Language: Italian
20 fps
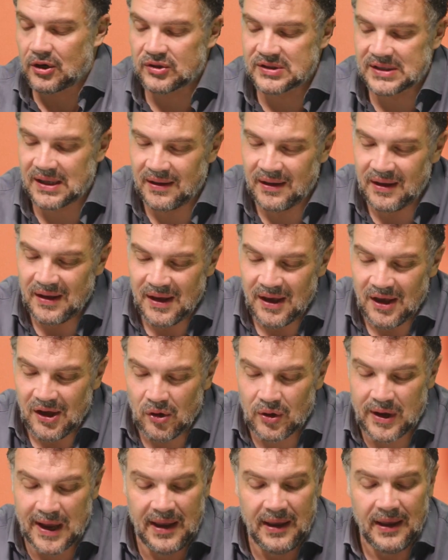Sì.
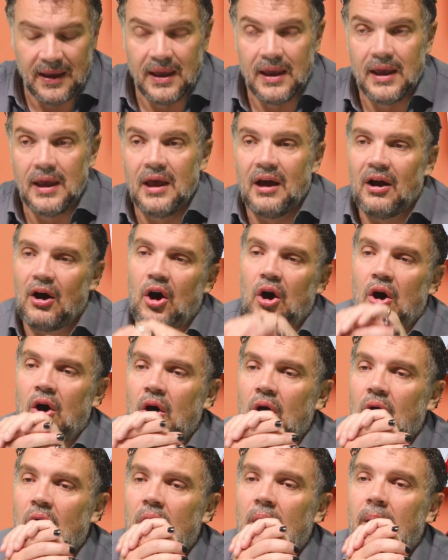Okay?
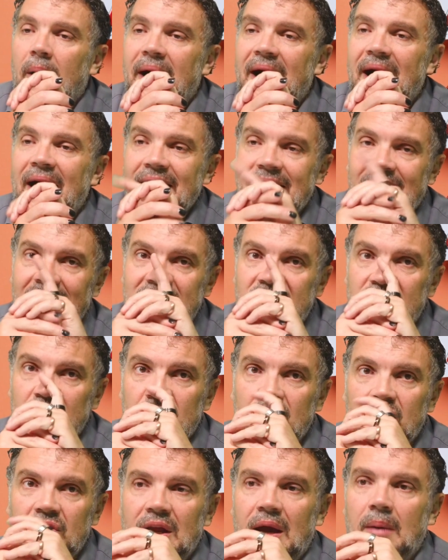Oh, adesso
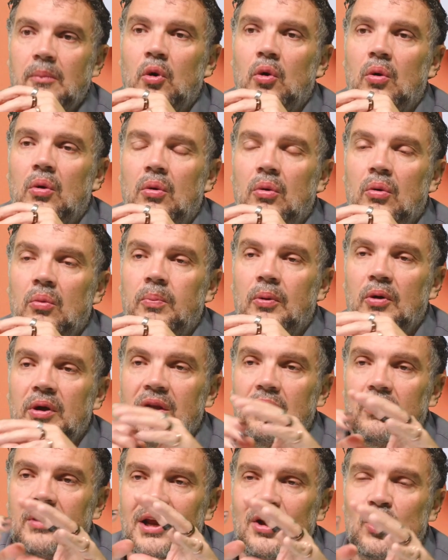torniamo un
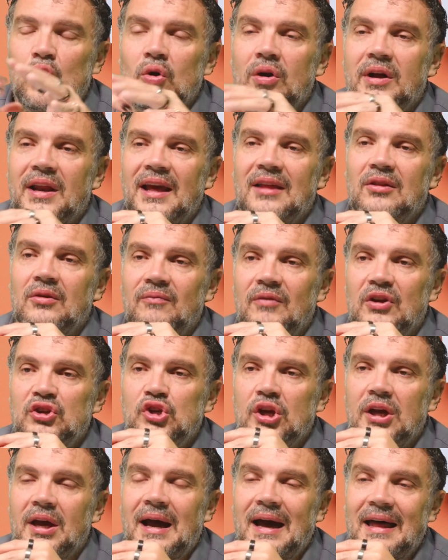pochino nel concreto
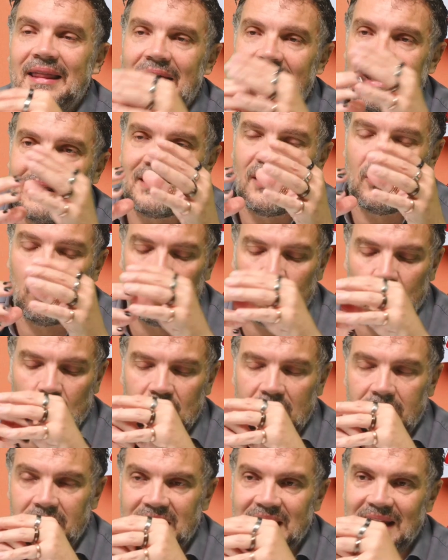invece ad altre
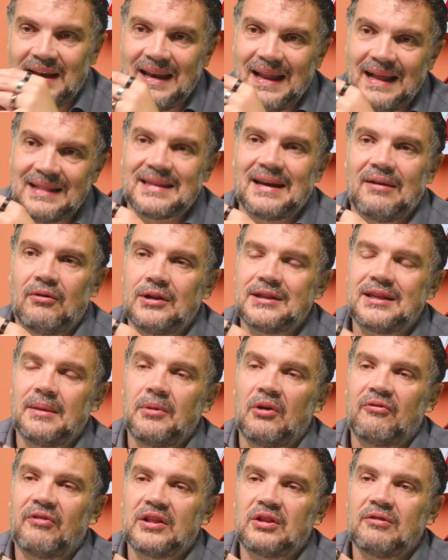rotonde, perché l'altra volta
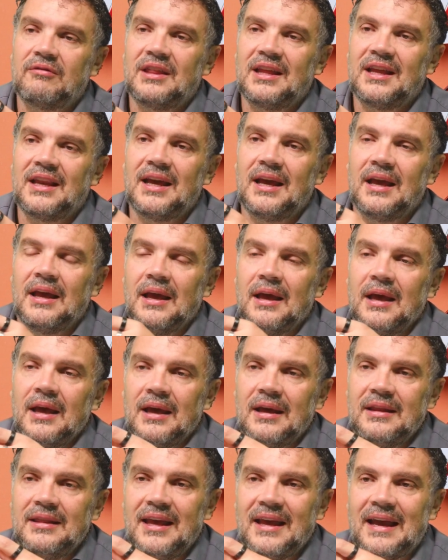abbiamo fatto vedere
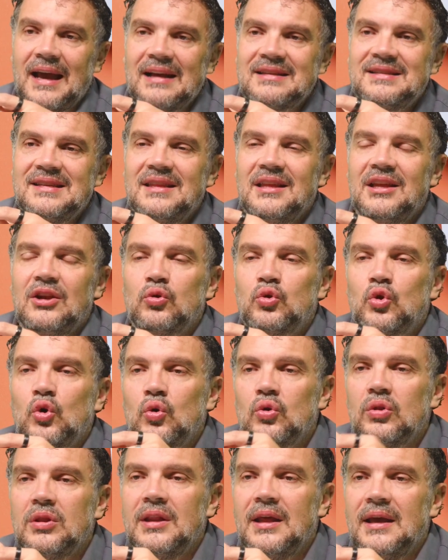dei casi di
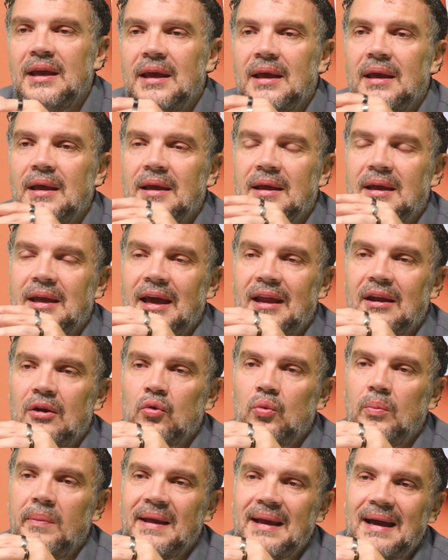rotonde che erano
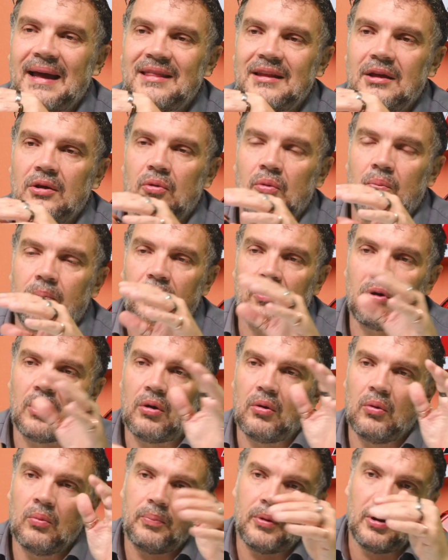ubicate un
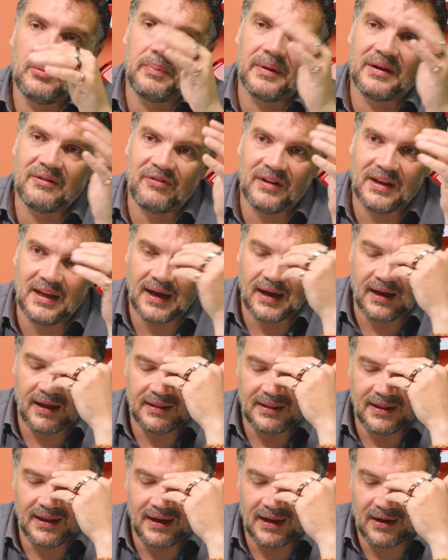po', un po in periferia
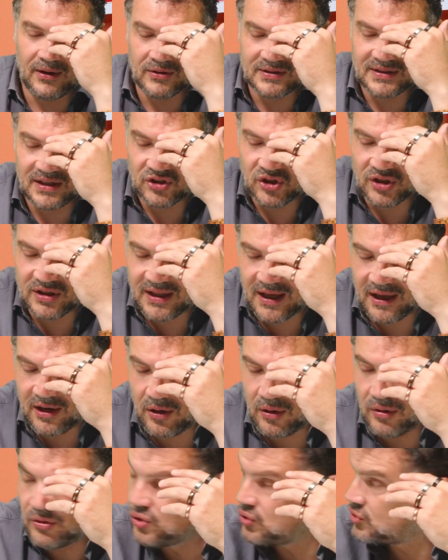della Con nostra città,
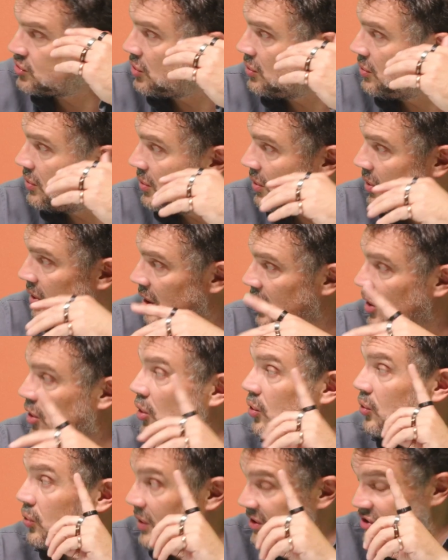no? Sola corsia,
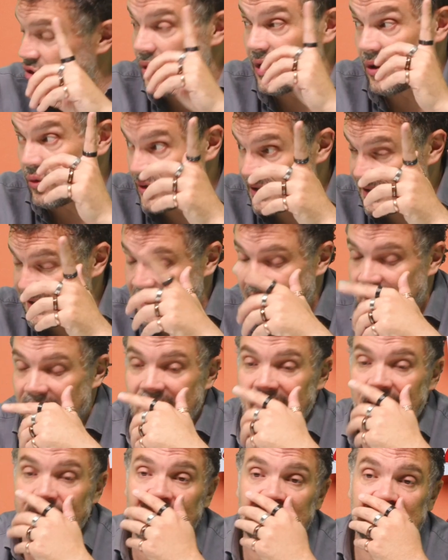Con una sola corsia.
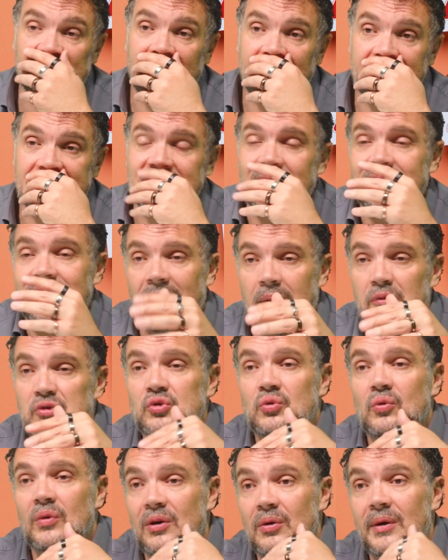Invece adesso andiamo
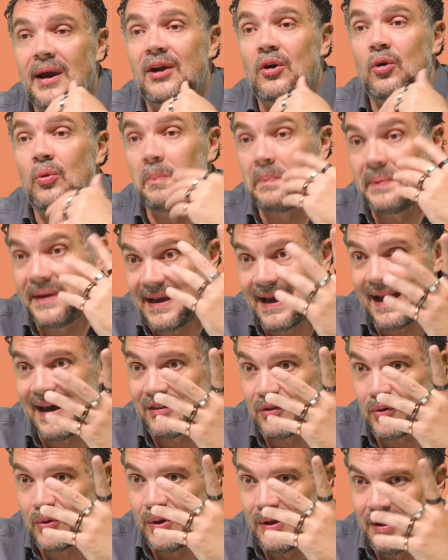su quello che è
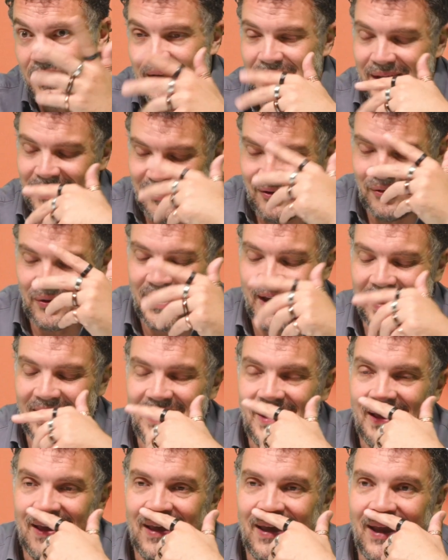complicato ok?
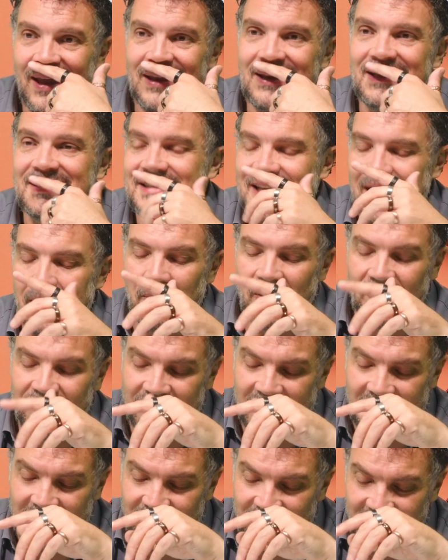E iniziamo a
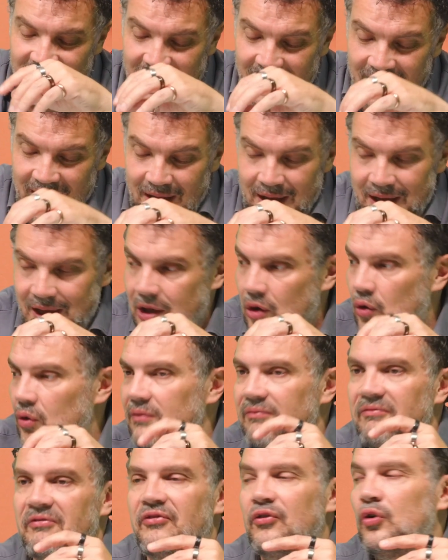far vedere, io
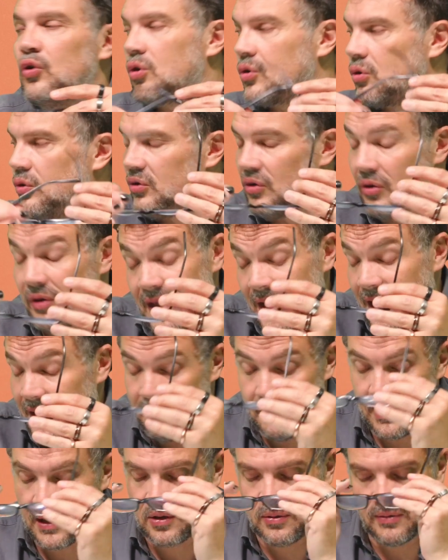inforco gli occhiali
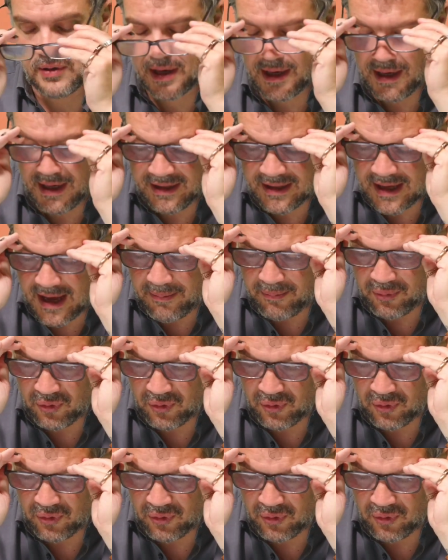Marco perché l'età eh.